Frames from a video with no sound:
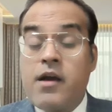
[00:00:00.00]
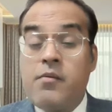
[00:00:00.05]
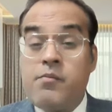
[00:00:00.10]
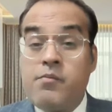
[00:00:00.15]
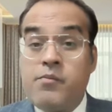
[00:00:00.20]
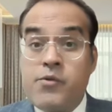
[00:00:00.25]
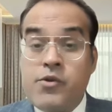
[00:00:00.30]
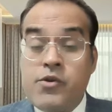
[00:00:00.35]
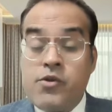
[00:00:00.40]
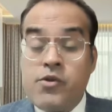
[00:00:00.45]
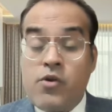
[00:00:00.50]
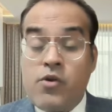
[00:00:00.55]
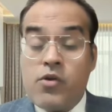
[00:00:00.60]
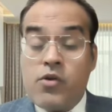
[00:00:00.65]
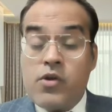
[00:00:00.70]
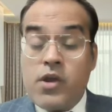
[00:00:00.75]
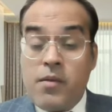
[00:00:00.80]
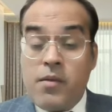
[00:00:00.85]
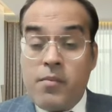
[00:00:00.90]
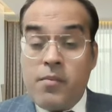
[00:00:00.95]
कंपनियों
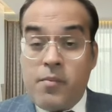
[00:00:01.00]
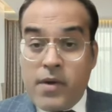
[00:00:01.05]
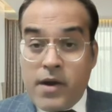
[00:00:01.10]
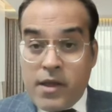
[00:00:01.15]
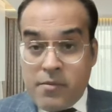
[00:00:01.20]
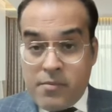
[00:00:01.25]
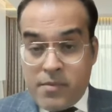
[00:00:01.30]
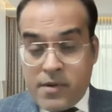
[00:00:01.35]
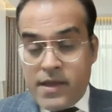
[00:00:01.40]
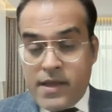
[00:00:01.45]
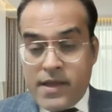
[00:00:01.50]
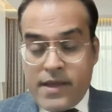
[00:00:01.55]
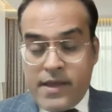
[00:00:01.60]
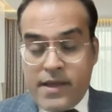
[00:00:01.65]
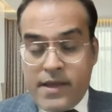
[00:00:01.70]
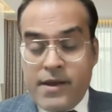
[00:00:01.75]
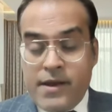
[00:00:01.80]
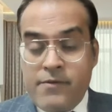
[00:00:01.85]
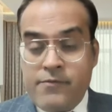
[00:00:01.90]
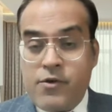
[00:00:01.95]
के बड़े बड़े
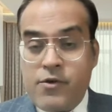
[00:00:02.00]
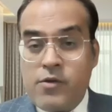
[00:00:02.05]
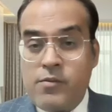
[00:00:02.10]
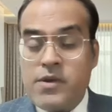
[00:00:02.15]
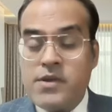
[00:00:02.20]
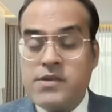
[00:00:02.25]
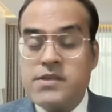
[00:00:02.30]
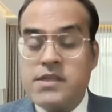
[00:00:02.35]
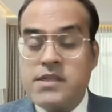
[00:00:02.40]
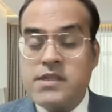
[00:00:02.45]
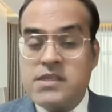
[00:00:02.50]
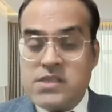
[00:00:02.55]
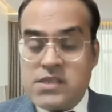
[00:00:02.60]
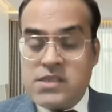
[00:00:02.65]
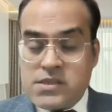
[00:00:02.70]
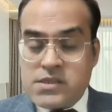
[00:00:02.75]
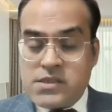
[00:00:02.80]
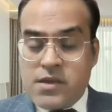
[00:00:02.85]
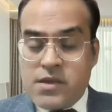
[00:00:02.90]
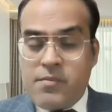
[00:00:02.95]
इंफॉर्मेशन
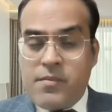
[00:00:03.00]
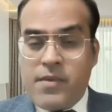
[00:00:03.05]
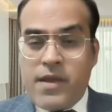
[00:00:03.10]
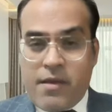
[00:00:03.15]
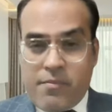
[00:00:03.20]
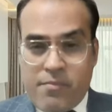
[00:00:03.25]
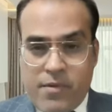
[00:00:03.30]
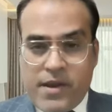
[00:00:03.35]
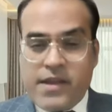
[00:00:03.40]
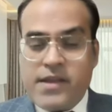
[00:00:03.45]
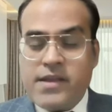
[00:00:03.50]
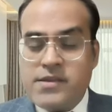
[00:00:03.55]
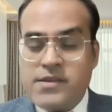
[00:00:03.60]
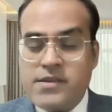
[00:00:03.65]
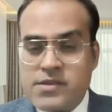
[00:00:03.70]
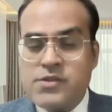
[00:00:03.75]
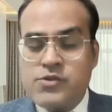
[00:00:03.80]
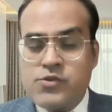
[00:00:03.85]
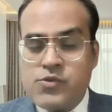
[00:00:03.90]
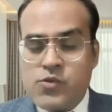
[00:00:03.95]
सिस्टम
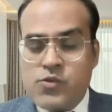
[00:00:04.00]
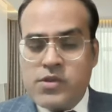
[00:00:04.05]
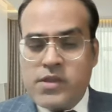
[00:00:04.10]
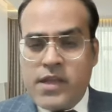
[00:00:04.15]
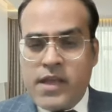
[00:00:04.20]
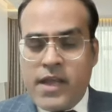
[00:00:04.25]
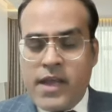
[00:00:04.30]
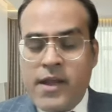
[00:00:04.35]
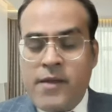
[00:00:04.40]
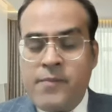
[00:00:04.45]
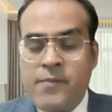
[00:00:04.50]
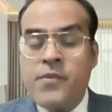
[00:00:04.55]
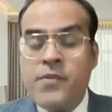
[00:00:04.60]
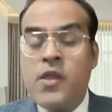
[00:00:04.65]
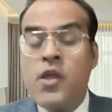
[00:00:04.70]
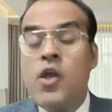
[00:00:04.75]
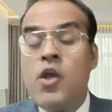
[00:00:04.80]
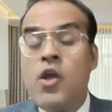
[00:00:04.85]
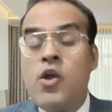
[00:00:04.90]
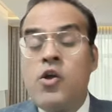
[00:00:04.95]
एप्लीकेशंस होते हैं
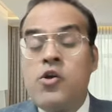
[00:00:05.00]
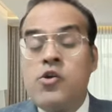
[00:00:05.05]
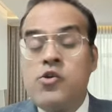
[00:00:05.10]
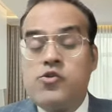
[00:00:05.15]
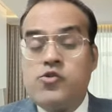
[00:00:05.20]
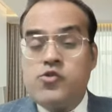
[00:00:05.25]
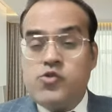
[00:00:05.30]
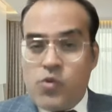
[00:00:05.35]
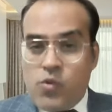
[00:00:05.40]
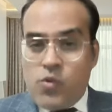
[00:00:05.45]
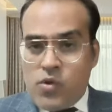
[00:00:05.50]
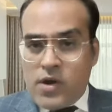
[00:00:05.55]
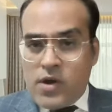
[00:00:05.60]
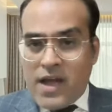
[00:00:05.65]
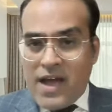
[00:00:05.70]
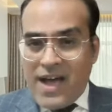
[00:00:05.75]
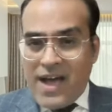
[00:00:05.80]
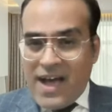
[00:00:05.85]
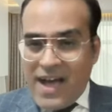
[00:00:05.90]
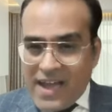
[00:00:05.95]
जो
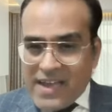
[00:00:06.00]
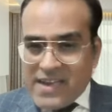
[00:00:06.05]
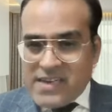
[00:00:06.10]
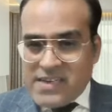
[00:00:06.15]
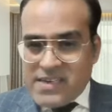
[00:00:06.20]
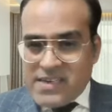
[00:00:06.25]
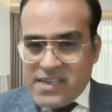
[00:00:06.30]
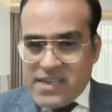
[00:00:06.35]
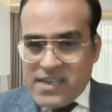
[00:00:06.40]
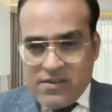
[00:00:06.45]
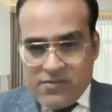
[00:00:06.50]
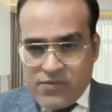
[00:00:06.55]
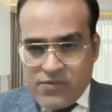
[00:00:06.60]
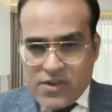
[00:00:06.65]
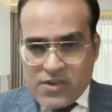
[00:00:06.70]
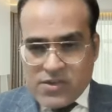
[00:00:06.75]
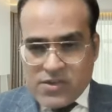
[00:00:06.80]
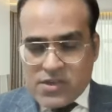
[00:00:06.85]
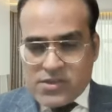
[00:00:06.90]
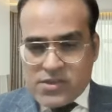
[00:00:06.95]
उनका आईटी
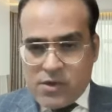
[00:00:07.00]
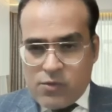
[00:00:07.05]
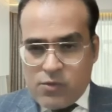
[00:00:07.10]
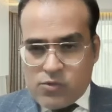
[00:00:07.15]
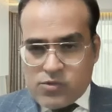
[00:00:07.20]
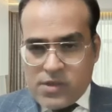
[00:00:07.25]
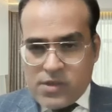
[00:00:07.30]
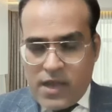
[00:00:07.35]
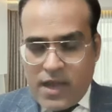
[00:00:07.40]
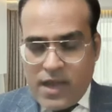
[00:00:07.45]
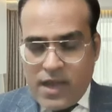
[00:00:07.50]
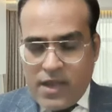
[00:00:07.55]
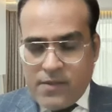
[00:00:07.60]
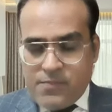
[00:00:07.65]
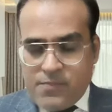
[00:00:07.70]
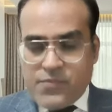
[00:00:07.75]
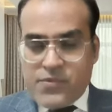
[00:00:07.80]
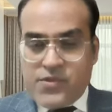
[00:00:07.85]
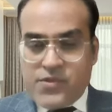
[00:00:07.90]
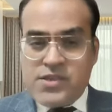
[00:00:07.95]
इंफ्रास्ट्रक्चर होता है
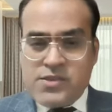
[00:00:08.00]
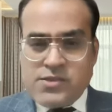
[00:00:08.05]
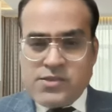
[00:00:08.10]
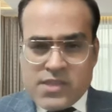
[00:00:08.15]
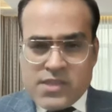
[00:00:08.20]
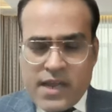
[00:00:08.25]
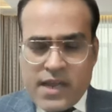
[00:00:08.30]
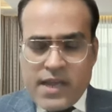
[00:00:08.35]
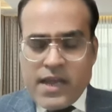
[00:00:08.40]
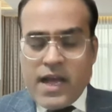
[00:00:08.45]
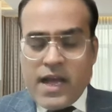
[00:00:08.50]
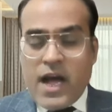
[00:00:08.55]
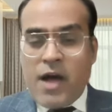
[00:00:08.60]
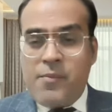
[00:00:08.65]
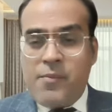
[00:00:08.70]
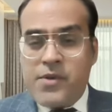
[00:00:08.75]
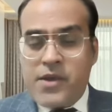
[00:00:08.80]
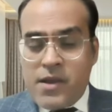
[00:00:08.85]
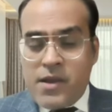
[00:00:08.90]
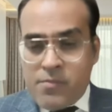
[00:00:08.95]
जिस तरह
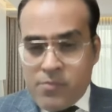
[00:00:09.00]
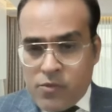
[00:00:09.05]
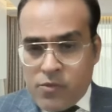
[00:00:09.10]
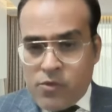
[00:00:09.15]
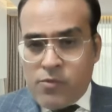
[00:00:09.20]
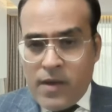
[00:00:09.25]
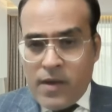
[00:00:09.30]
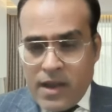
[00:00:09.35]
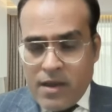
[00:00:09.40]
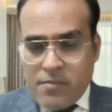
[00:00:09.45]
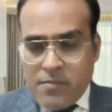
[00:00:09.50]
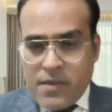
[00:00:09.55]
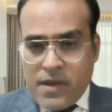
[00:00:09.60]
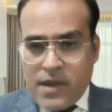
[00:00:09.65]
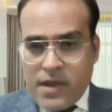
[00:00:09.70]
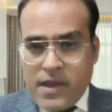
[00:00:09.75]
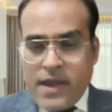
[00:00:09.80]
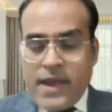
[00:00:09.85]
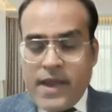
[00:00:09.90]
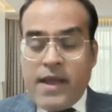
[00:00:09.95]
आपके मोबाइल
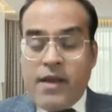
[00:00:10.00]
में